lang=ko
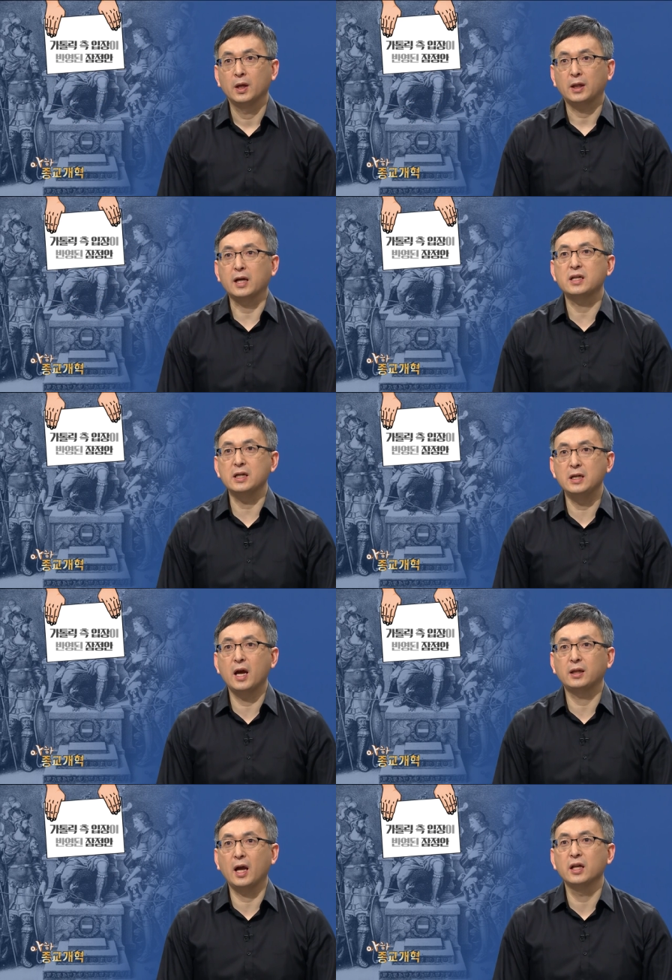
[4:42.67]
다시
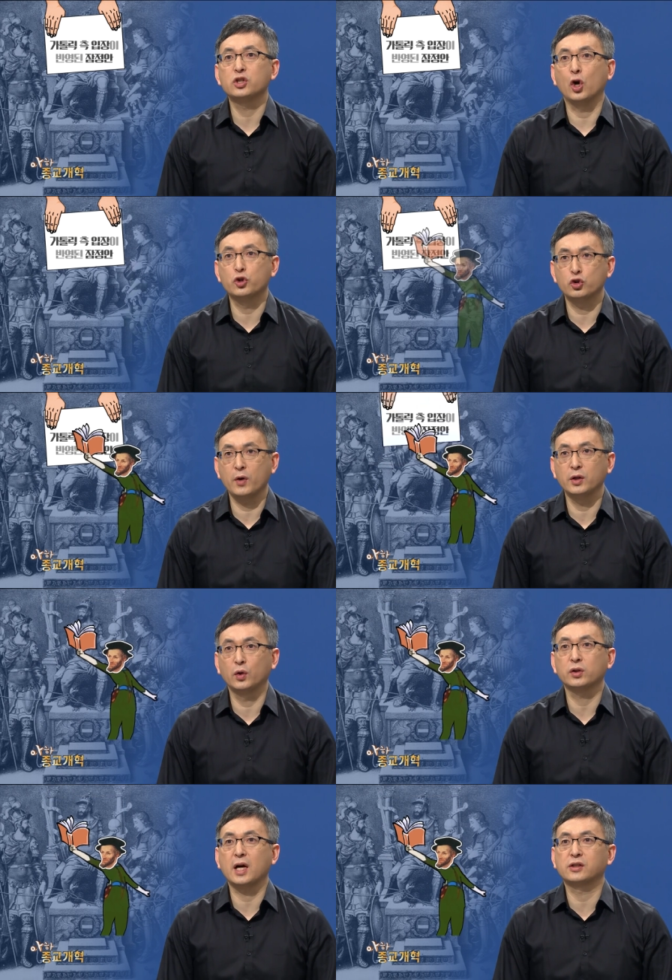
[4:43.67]
이에 대한
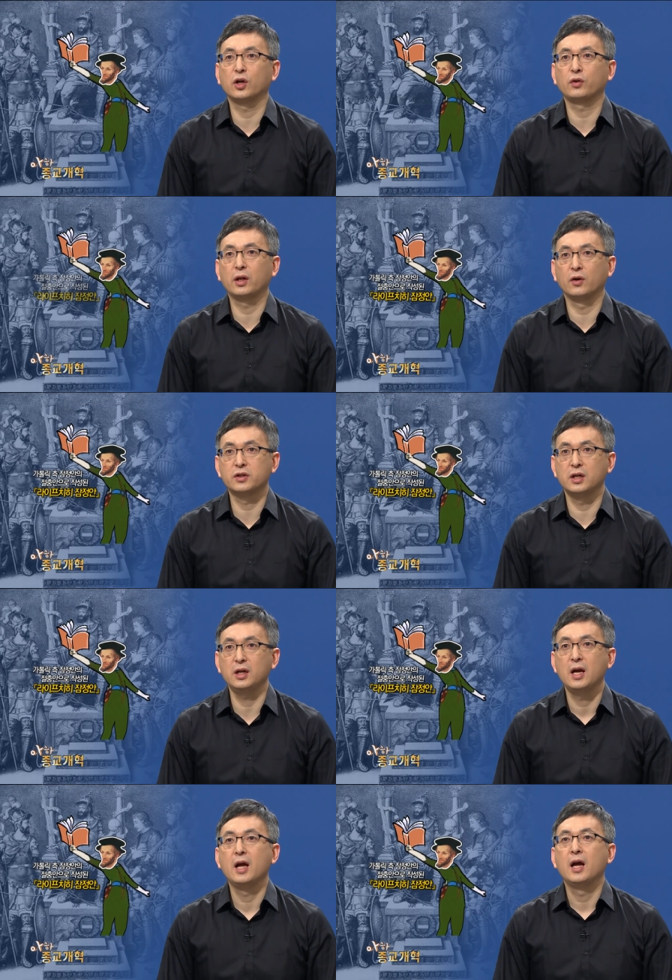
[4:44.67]
절충안으로 작성된 것이
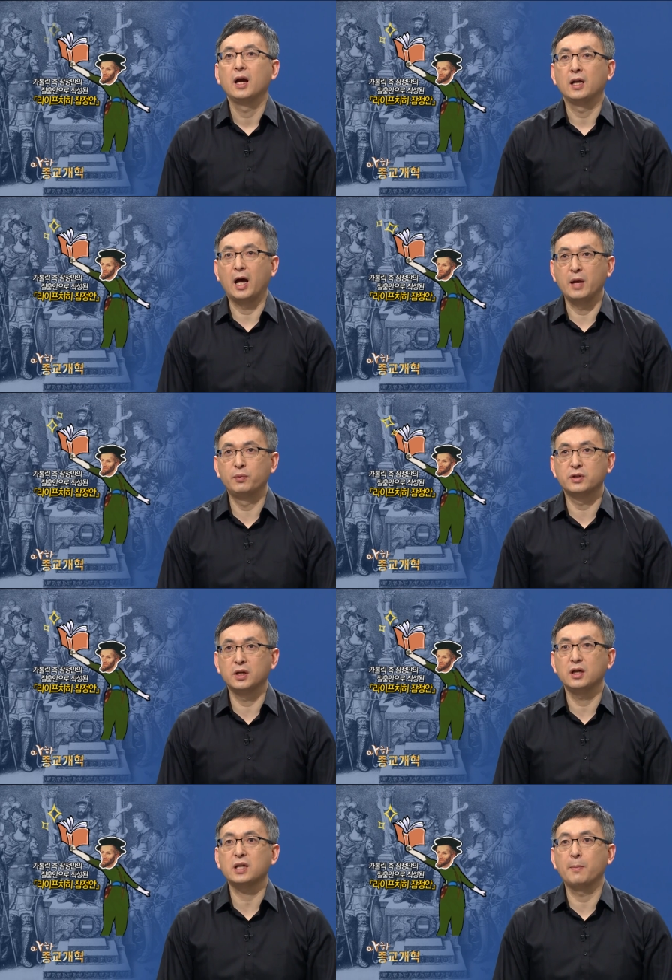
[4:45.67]

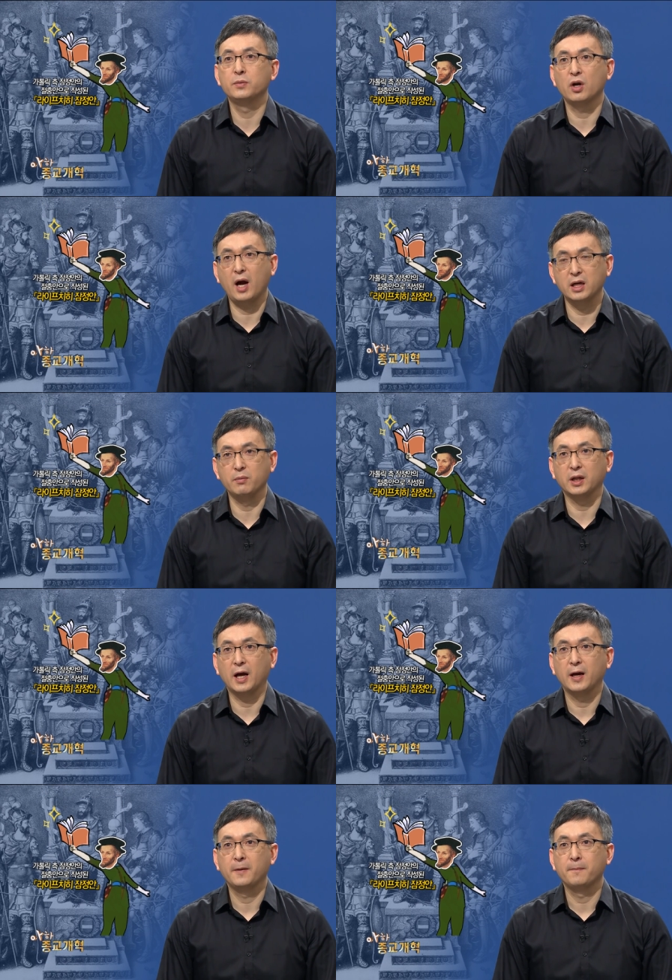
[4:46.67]
라이프치 잠정안입니다.